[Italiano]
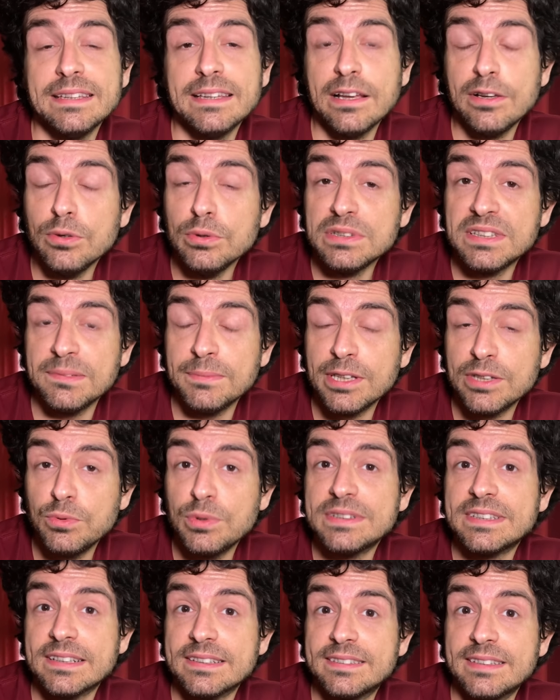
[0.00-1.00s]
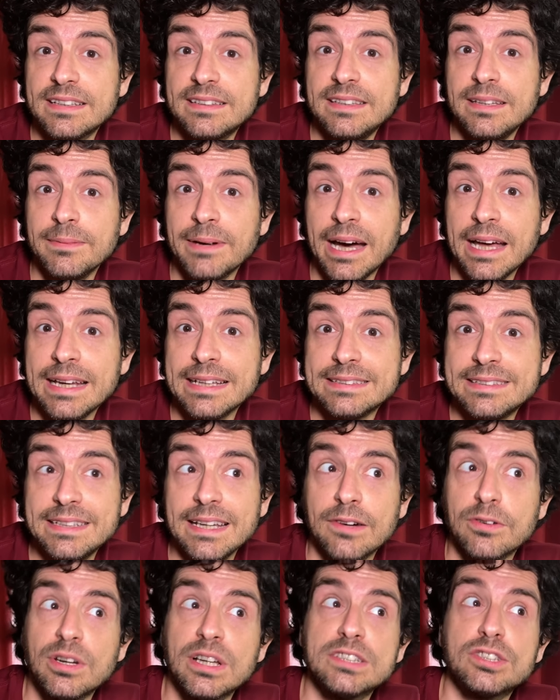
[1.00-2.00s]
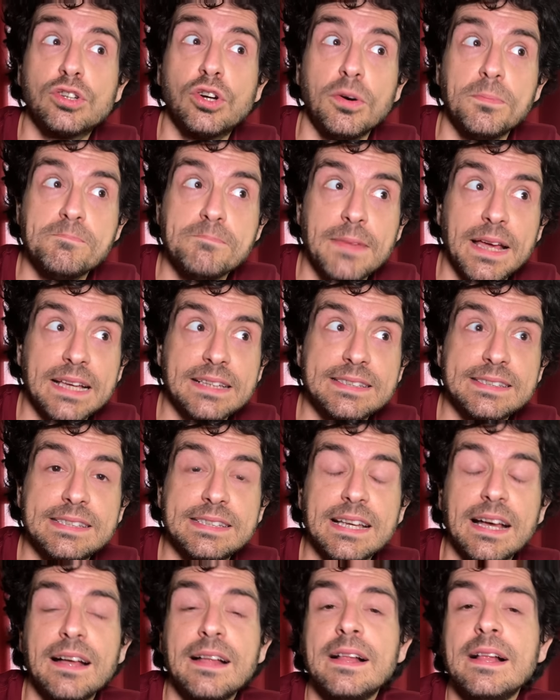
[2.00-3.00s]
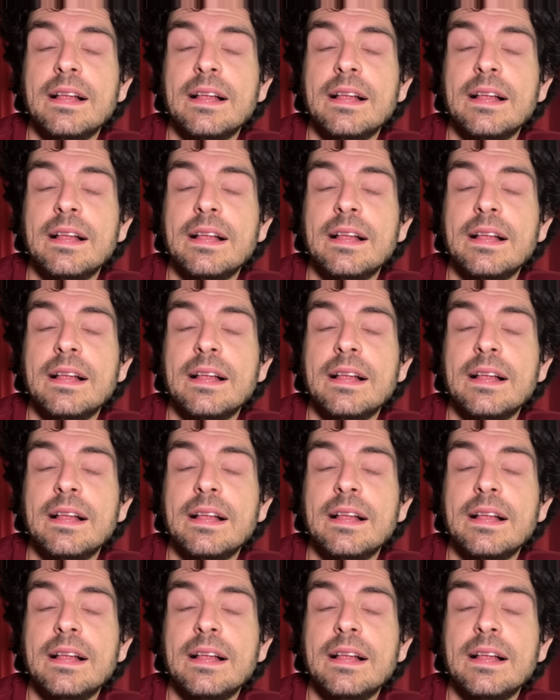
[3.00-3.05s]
degli ultimi due o tre settimane sia una scommessa